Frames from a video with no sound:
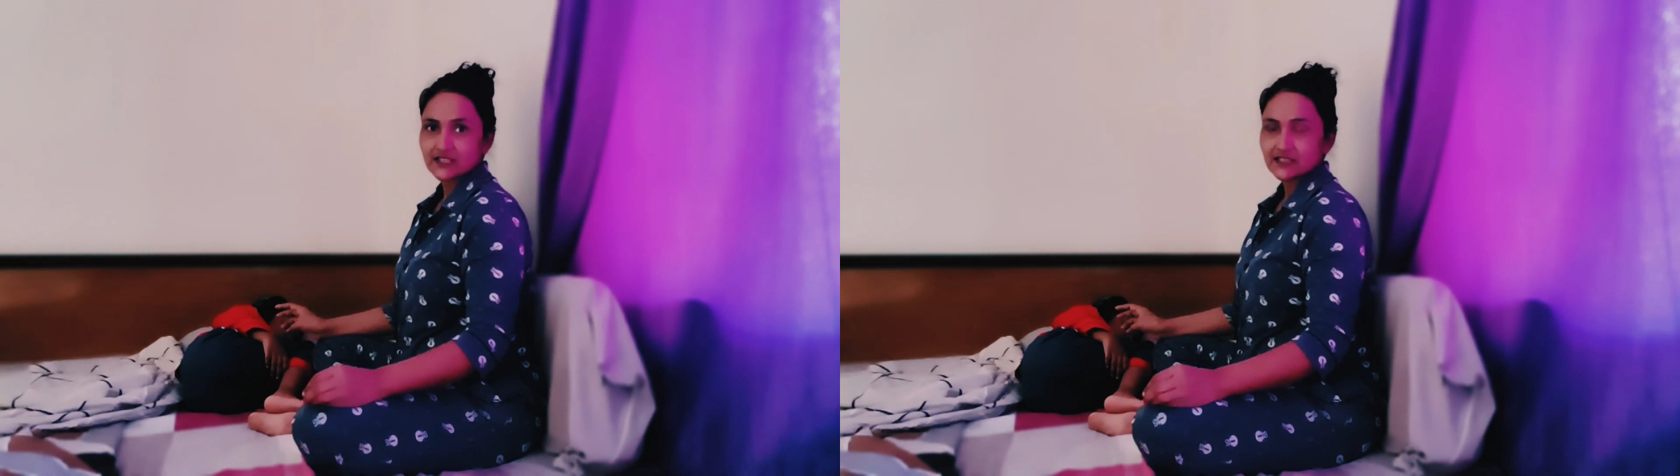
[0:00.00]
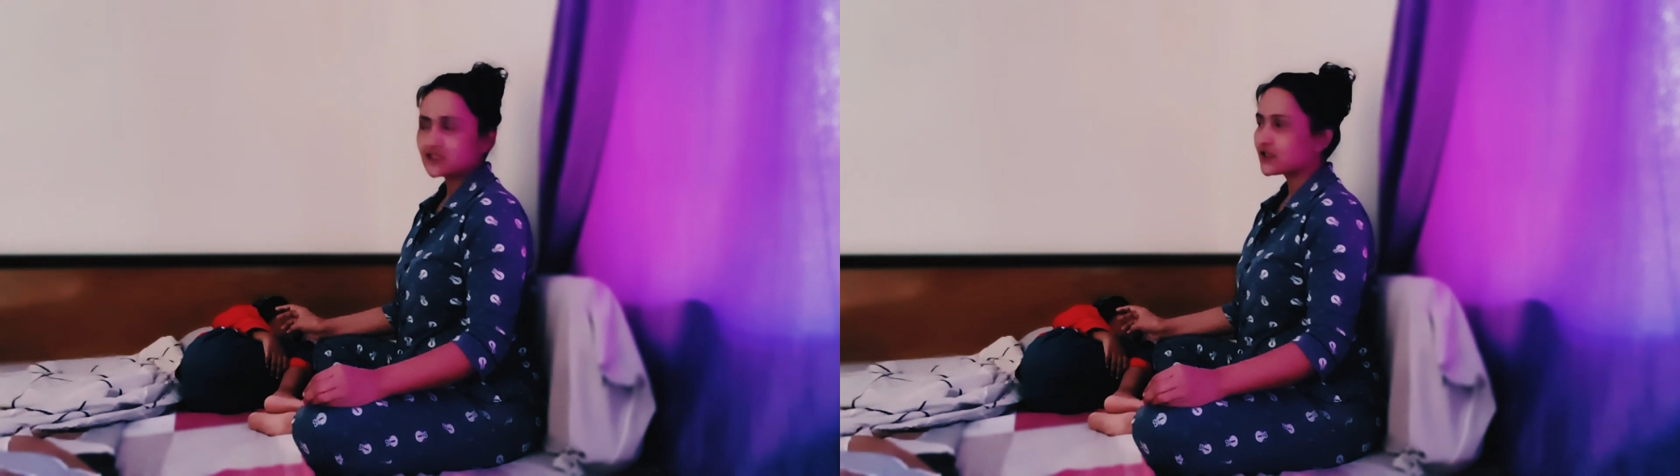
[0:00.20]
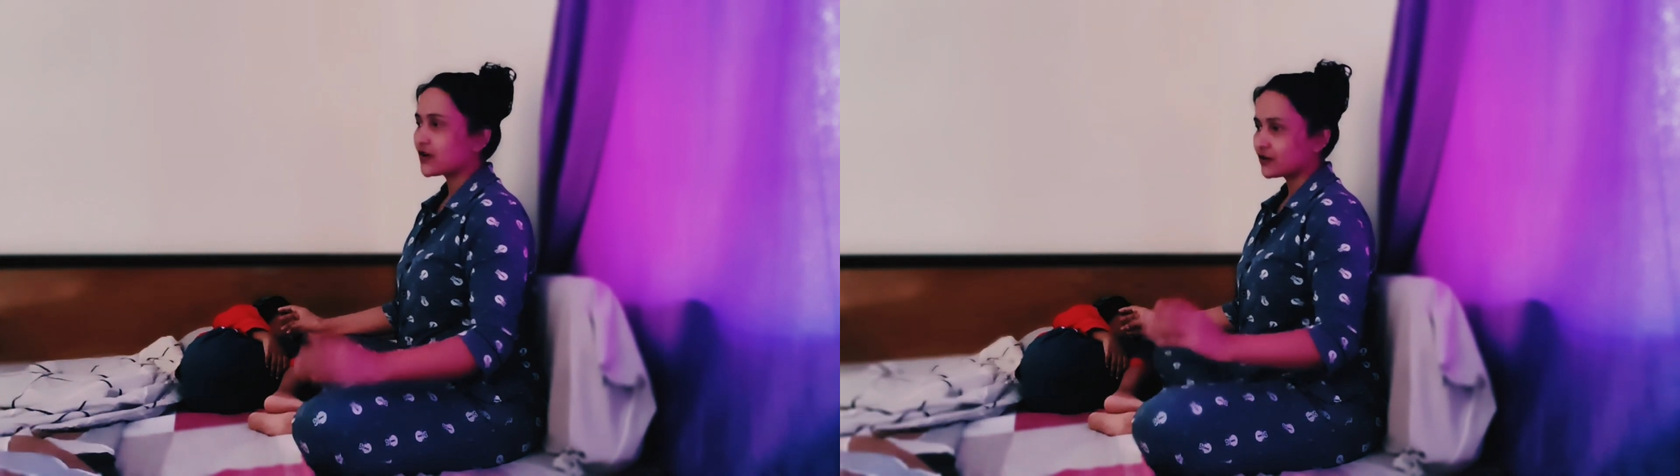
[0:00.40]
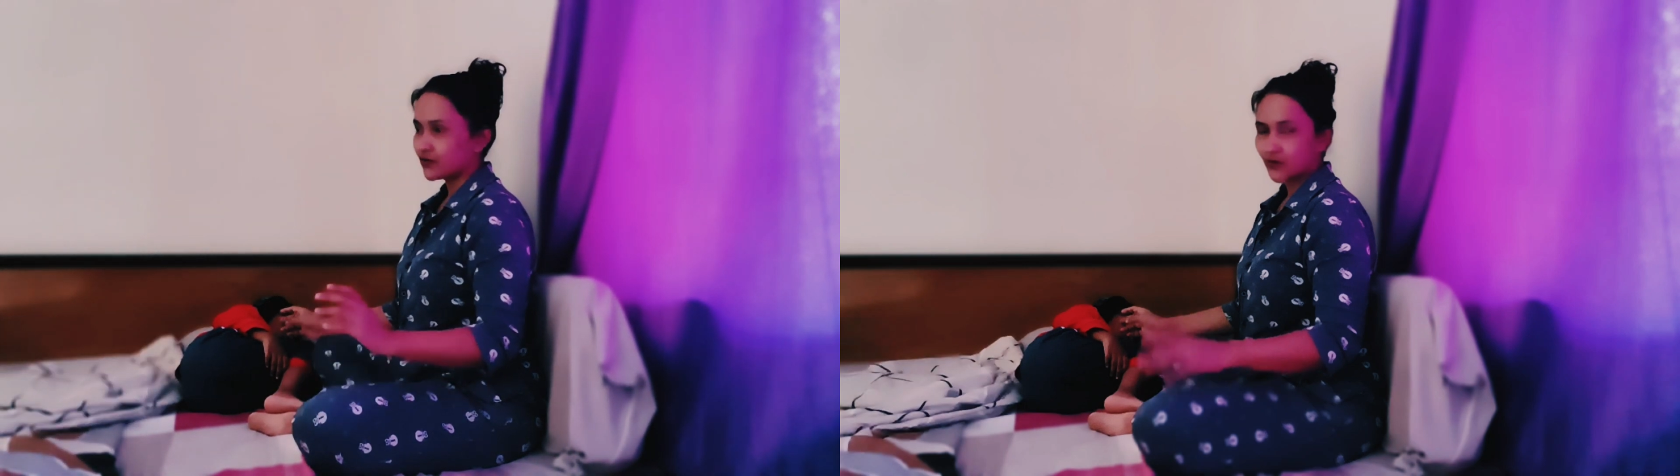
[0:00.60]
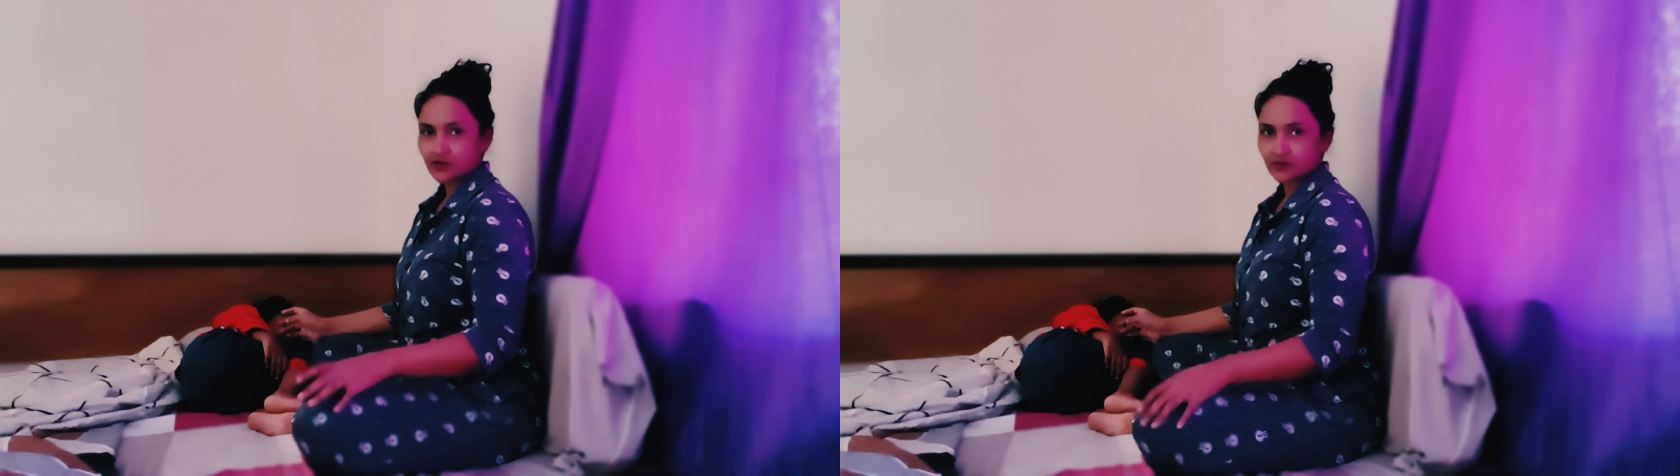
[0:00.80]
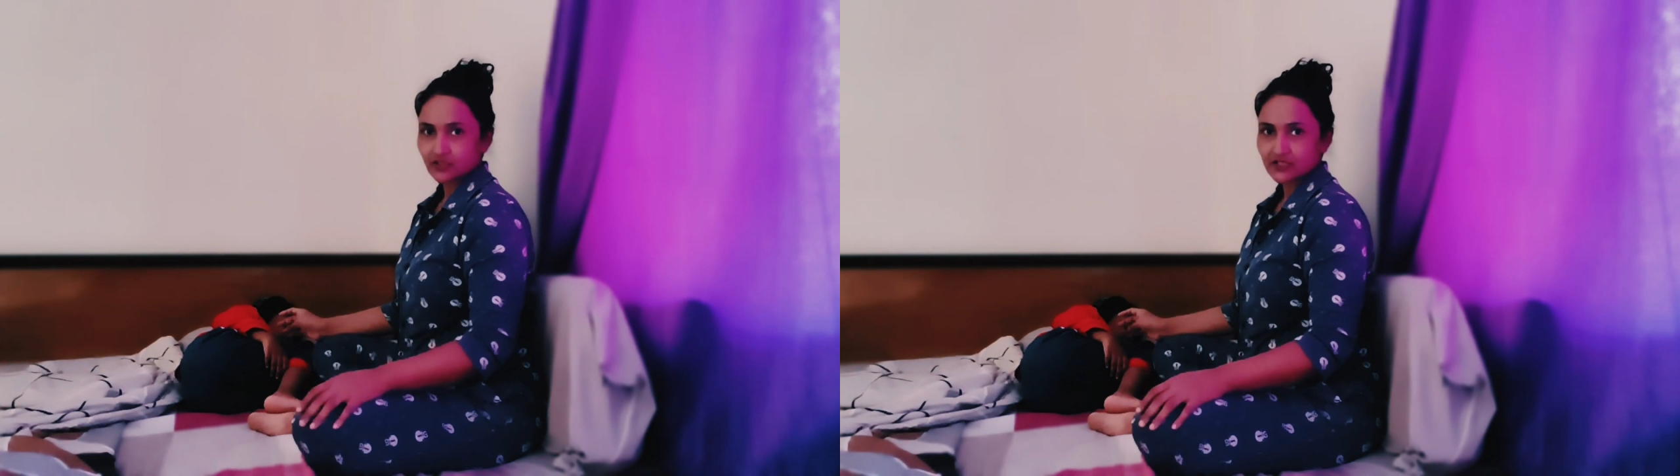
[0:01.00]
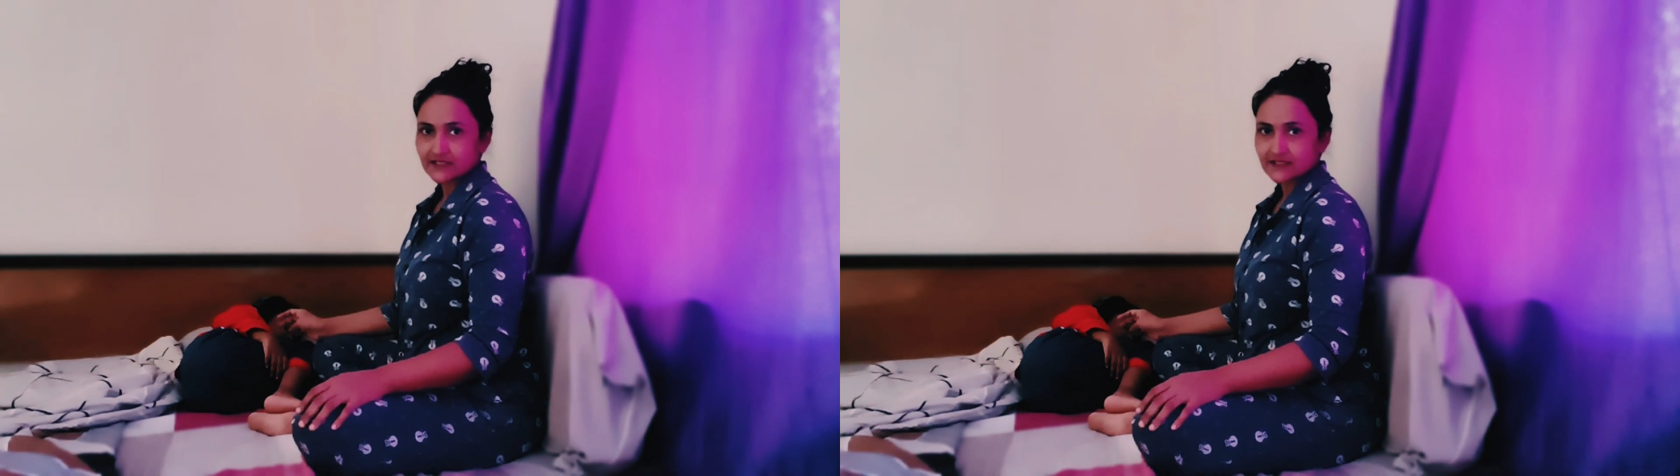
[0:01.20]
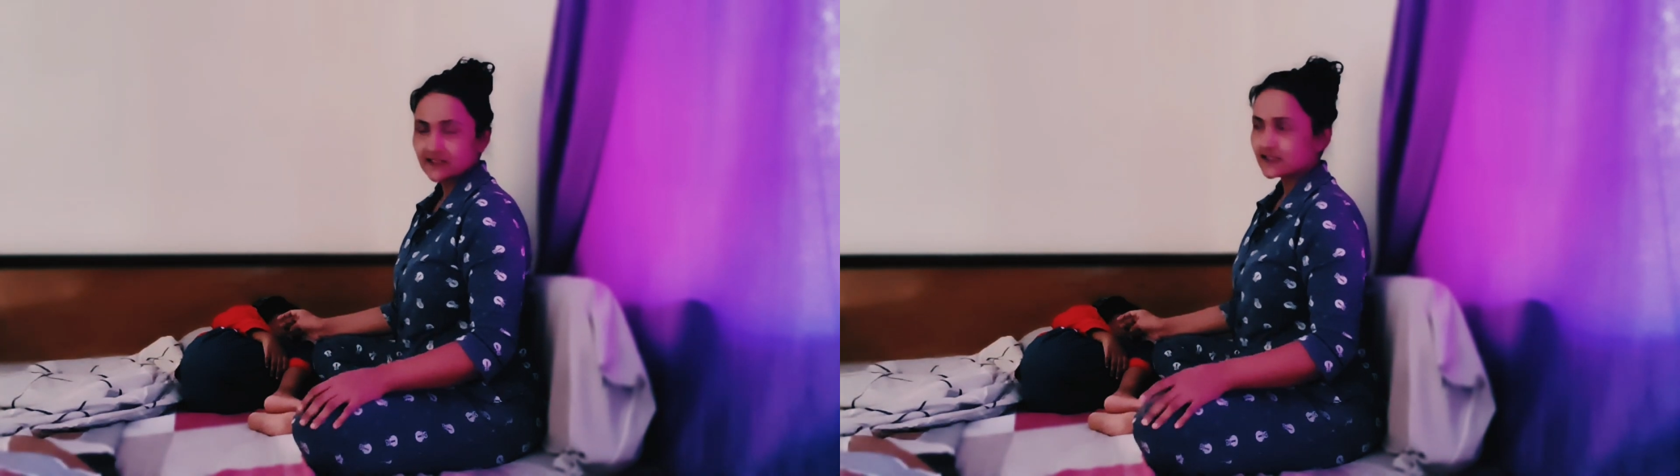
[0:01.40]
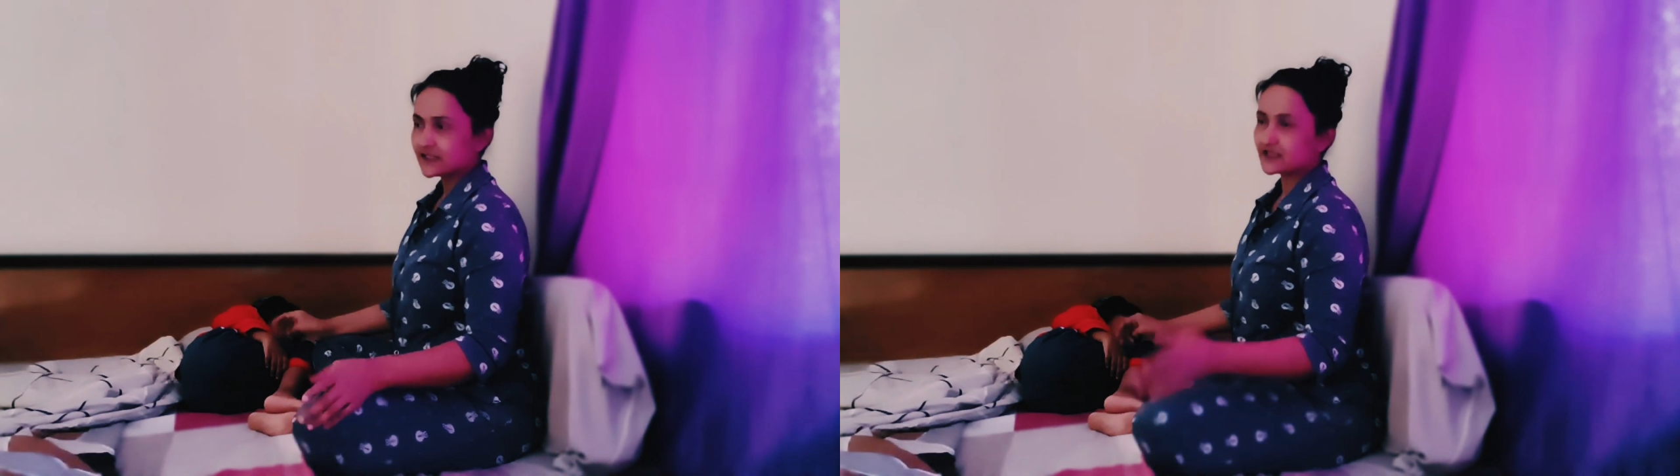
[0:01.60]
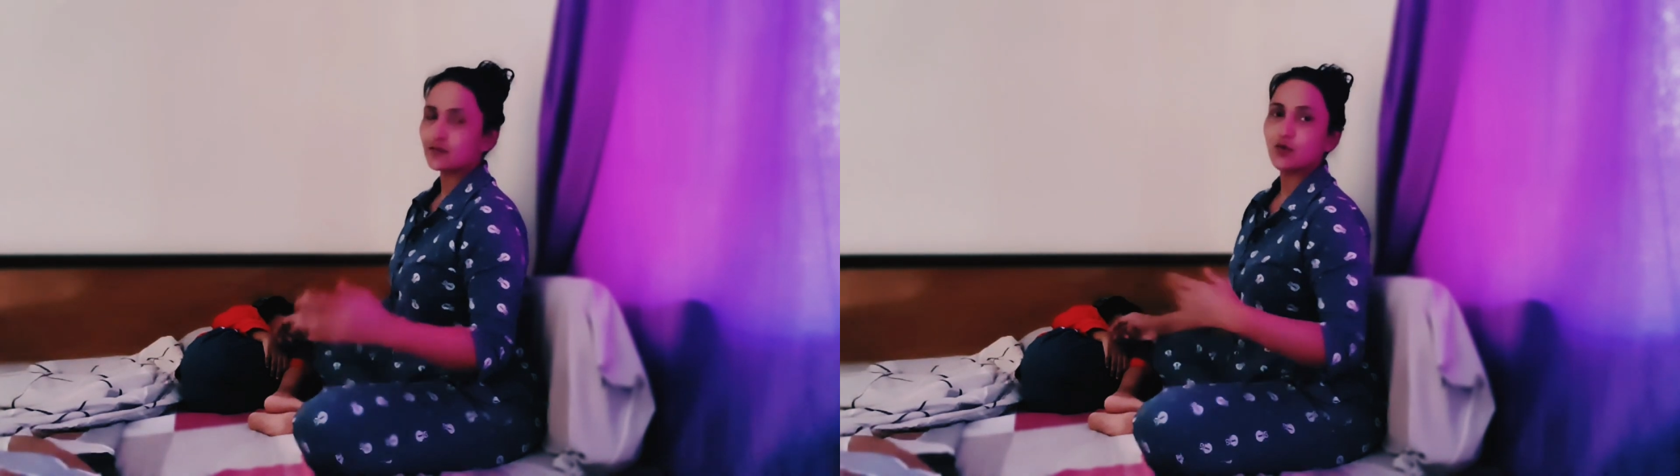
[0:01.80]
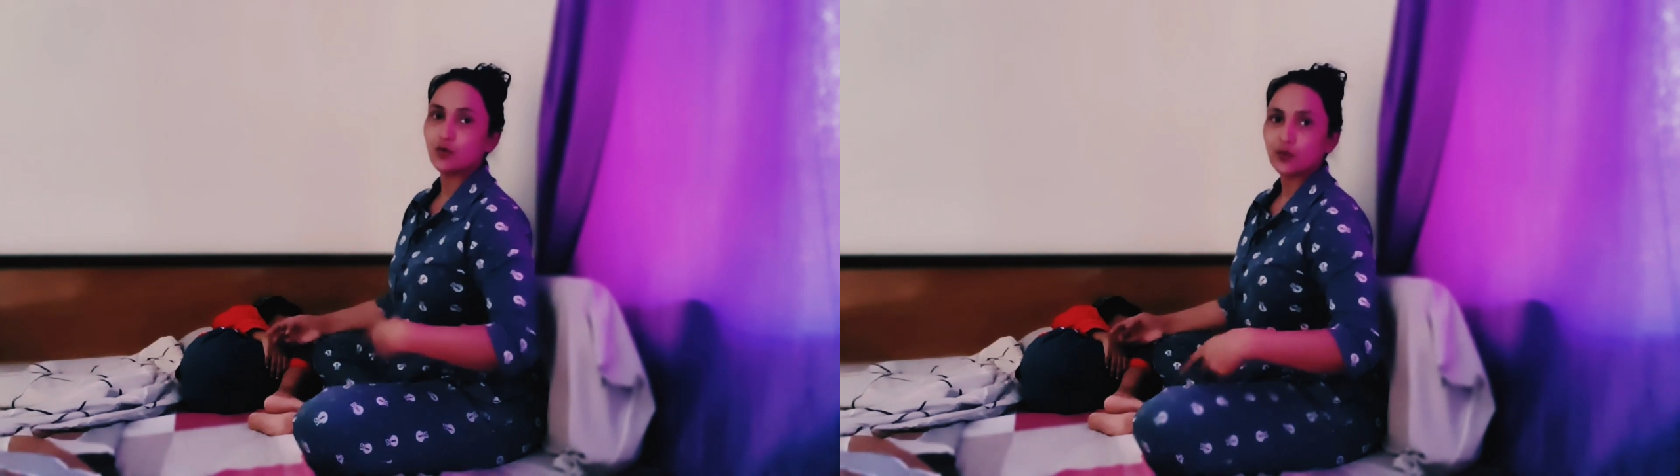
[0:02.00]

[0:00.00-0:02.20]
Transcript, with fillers: स्किल्स और क्रॉस मोटर स्किल्स ये सब